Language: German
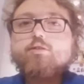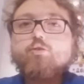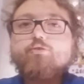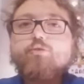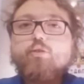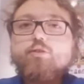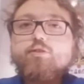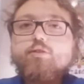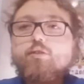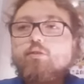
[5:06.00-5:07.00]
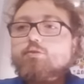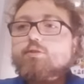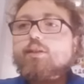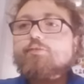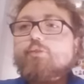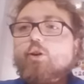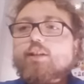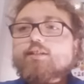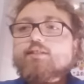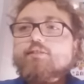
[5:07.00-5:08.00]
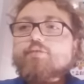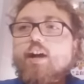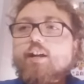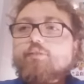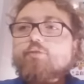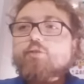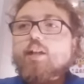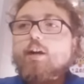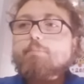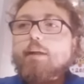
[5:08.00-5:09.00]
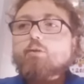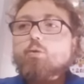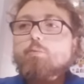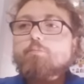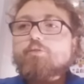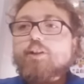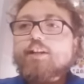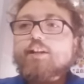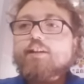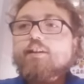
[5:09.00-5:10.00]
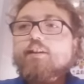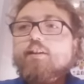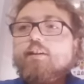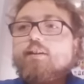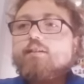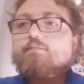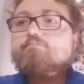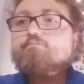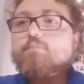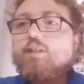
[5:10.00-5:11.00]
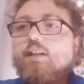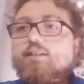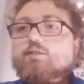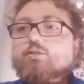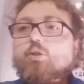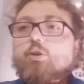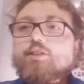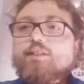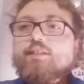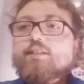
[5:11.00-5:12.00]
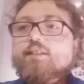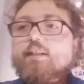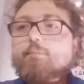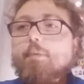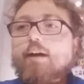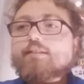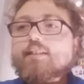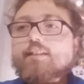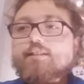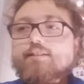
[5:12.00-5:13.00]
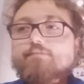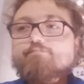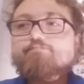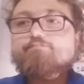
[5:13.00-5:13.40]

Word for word: Zuvor und die vorletzte Frage von Labello um Pflege. Hast du noch nie gebastelt?